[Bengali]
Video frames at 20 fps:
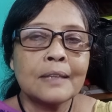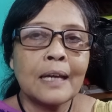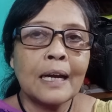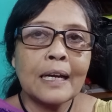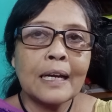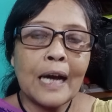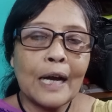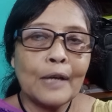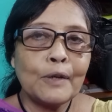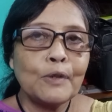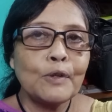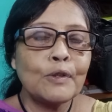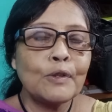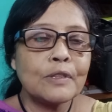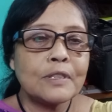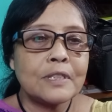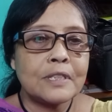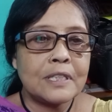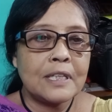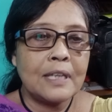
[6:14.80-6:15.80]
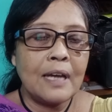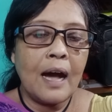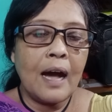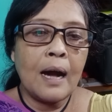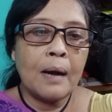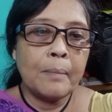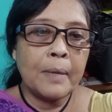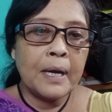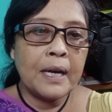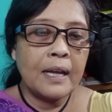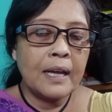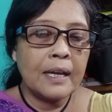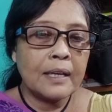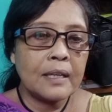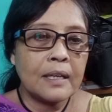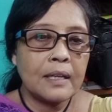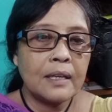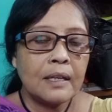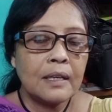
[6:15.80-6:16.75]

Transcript: তার কারণ হচ্ছে আমার এক